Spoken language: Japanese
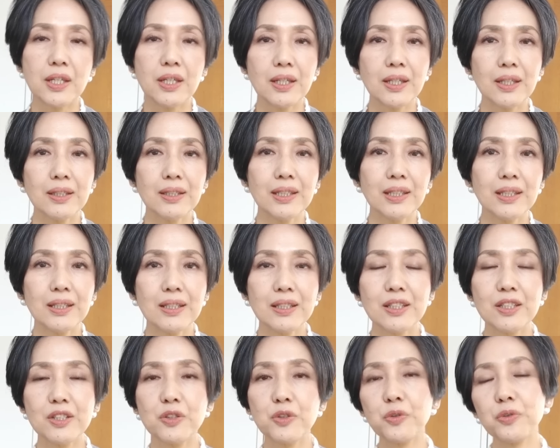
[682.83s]
に
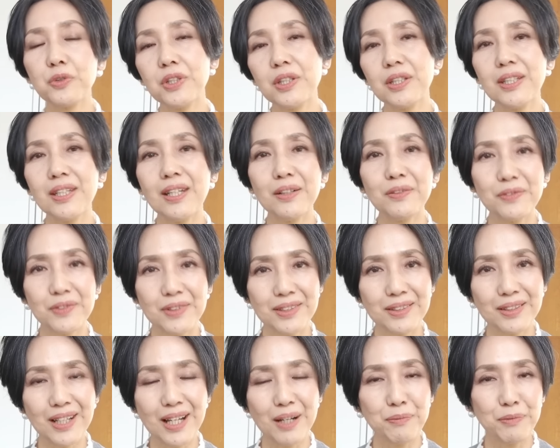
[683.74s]
非常に似合
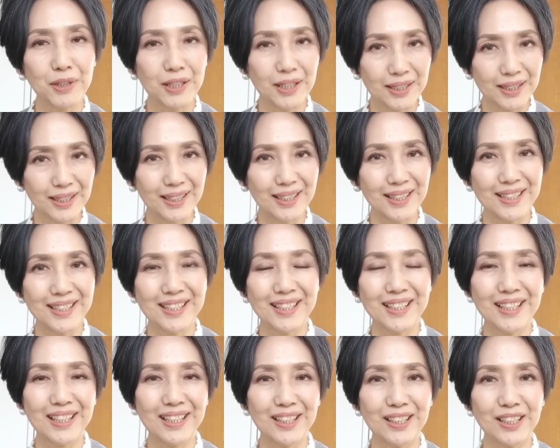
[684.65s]
う髪型なん
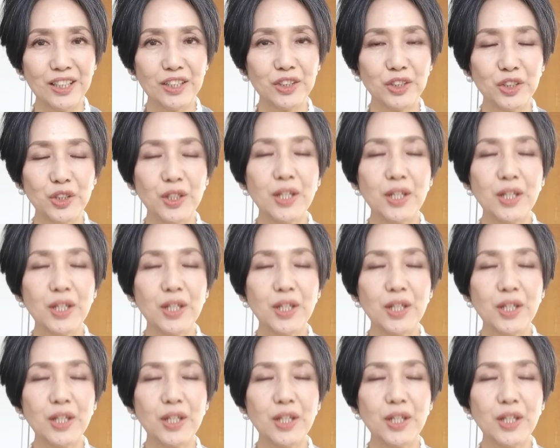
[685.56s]
じゃないかな